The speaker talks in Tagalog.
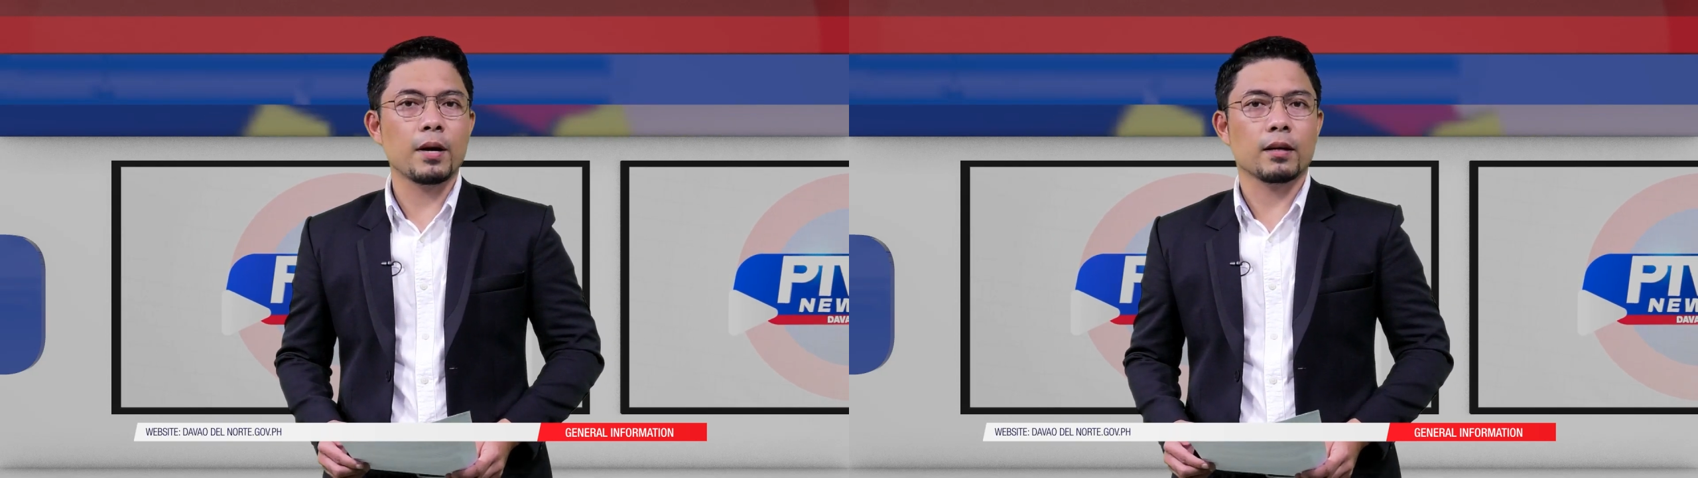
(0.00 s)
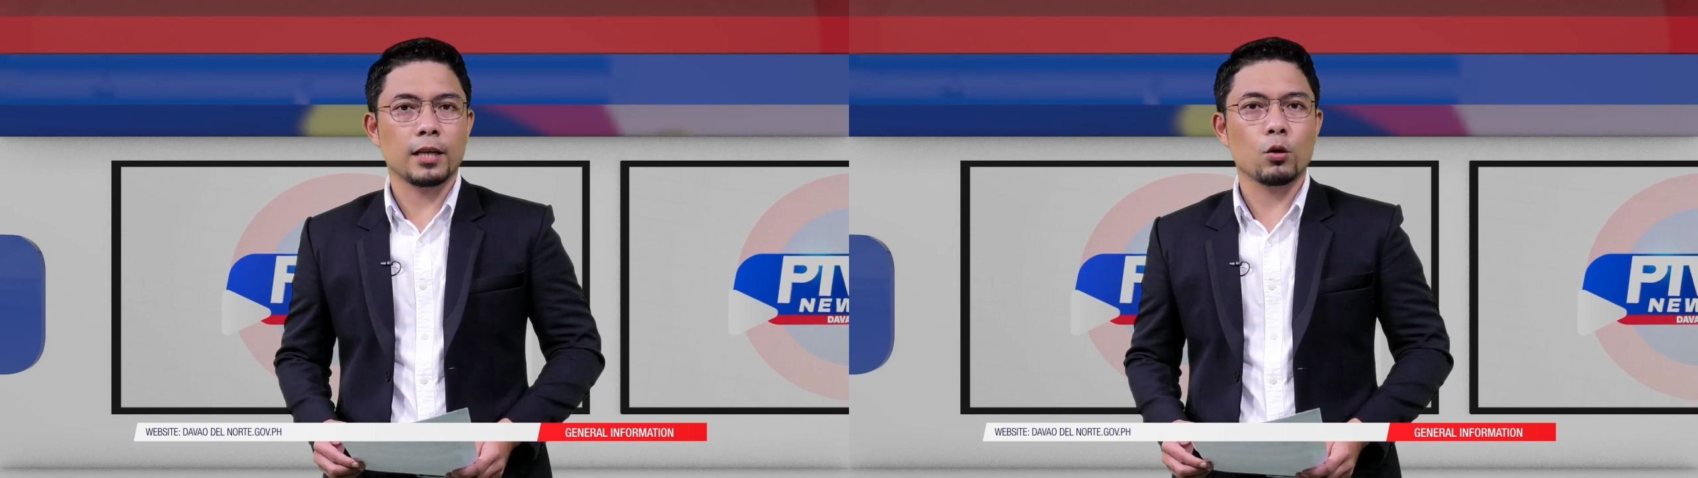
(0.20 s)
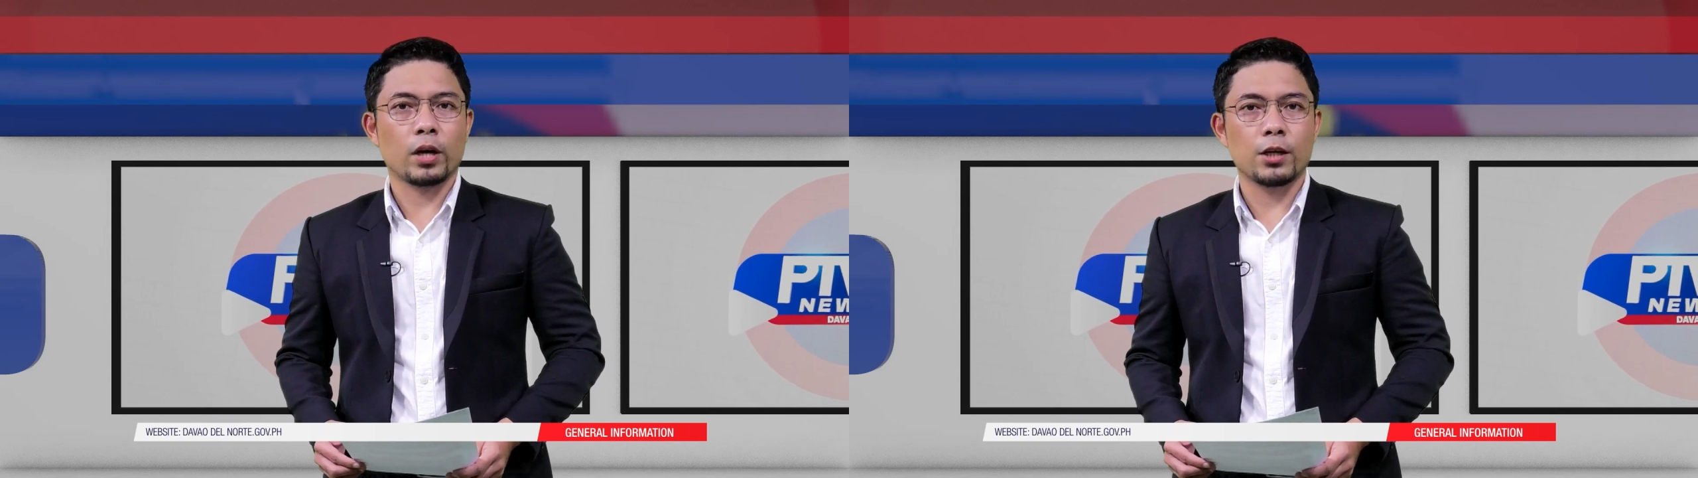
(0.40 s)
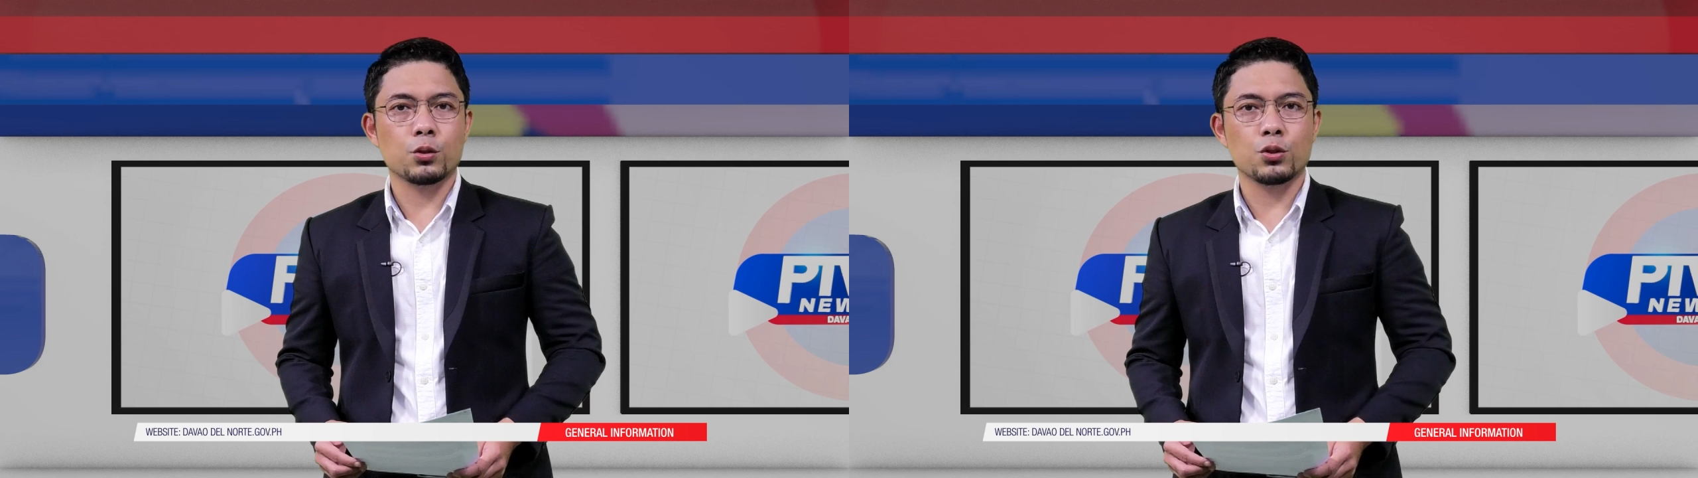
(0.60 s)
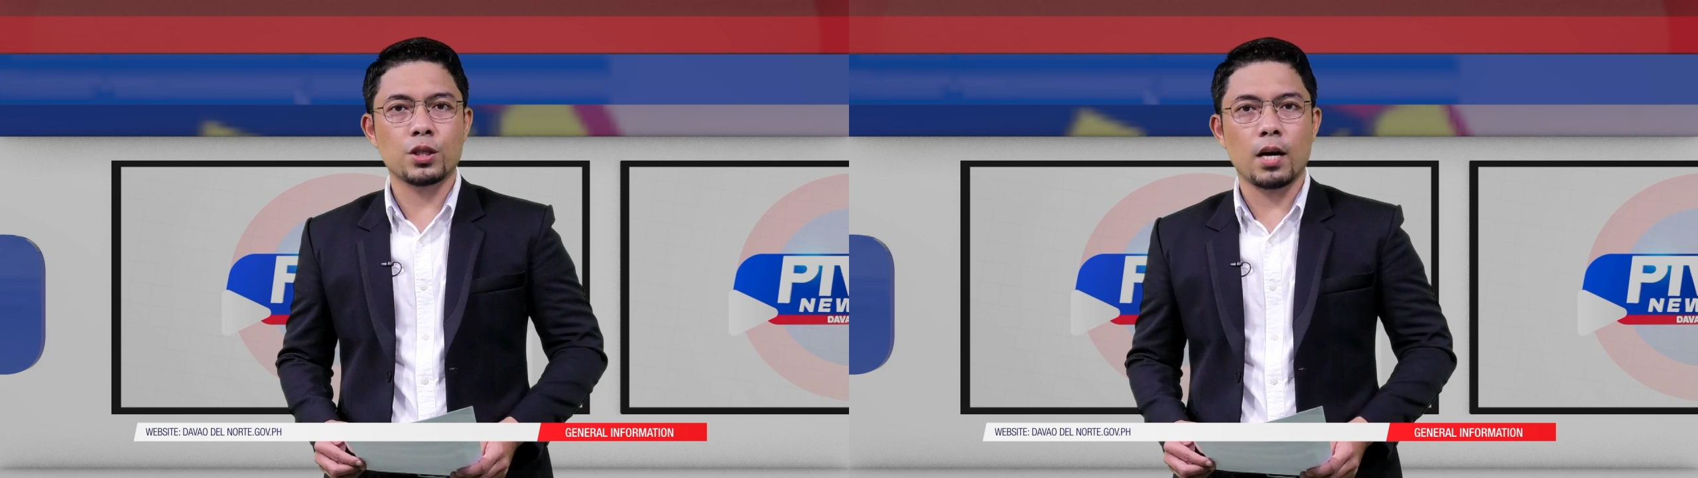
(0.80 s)
mga
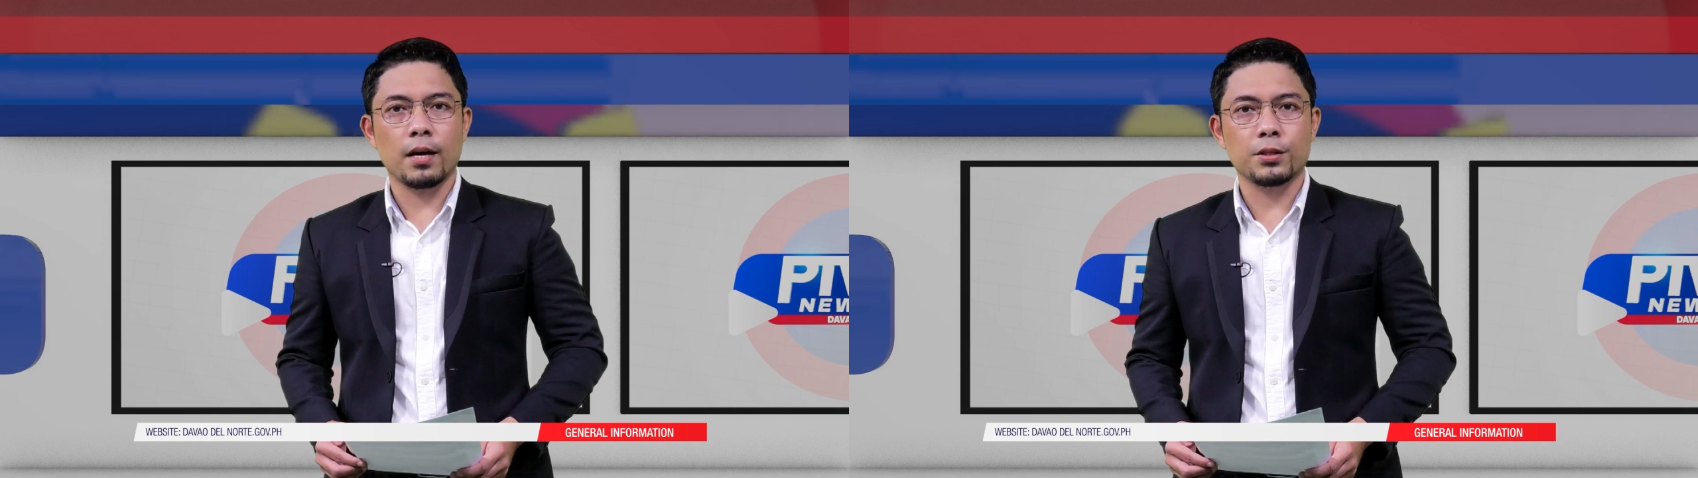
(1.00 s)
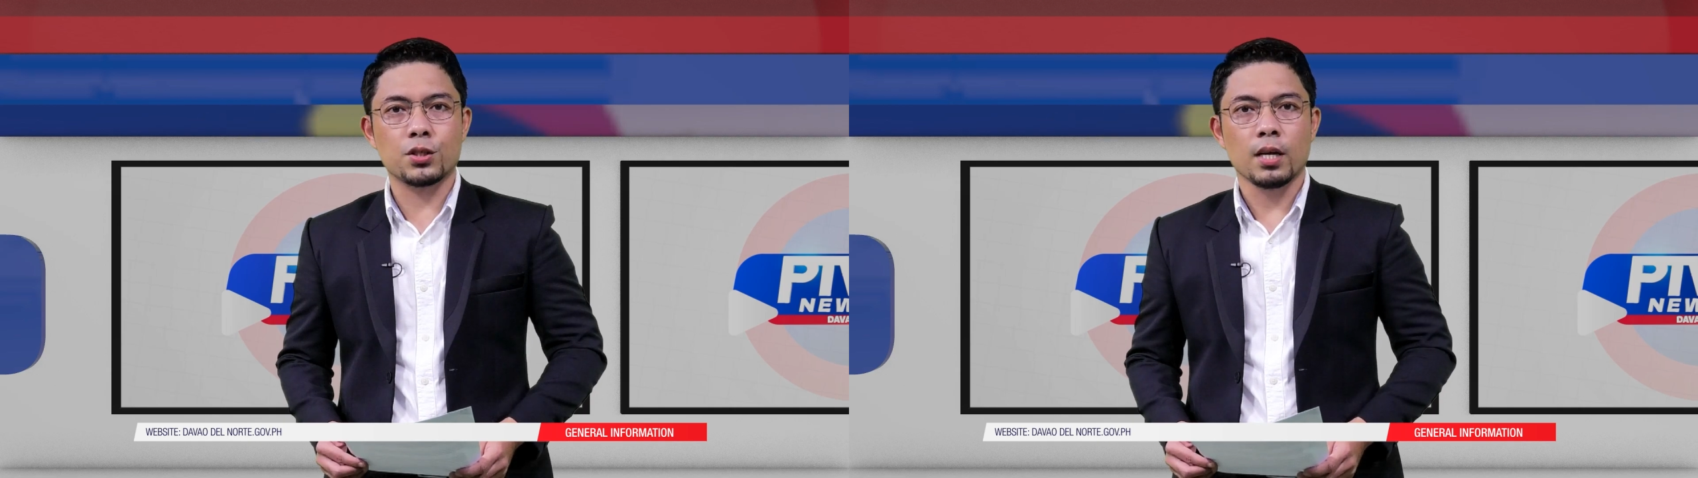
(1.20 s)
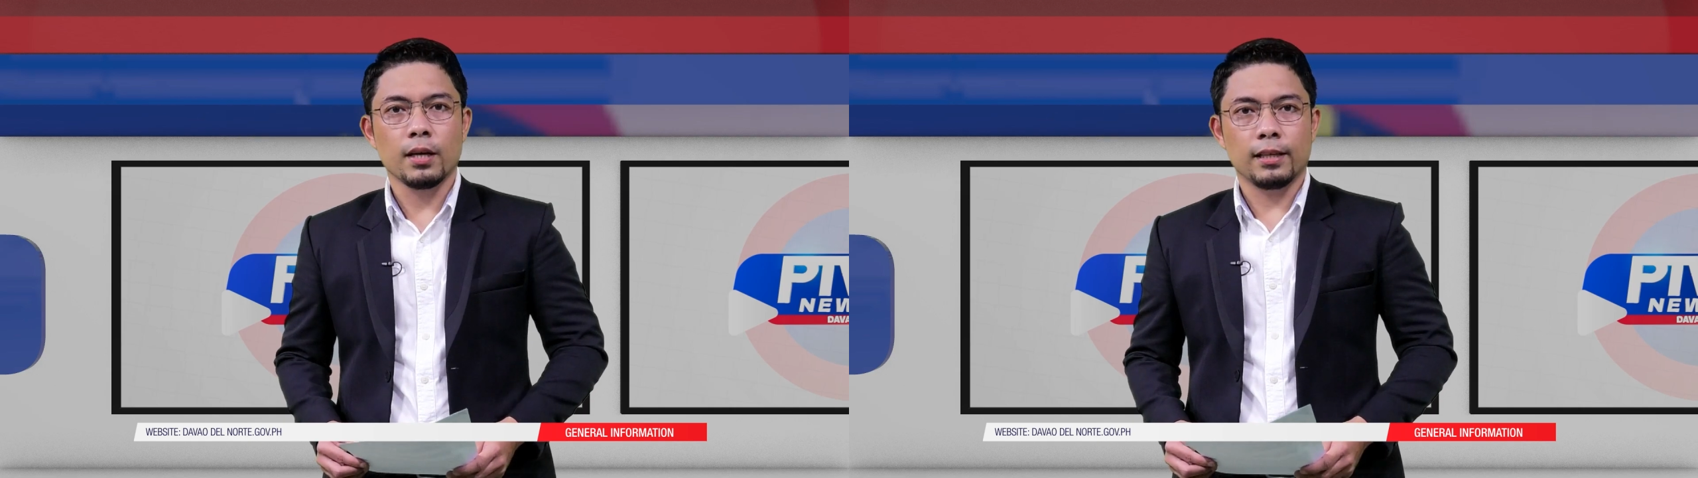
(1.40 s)
relocation sites,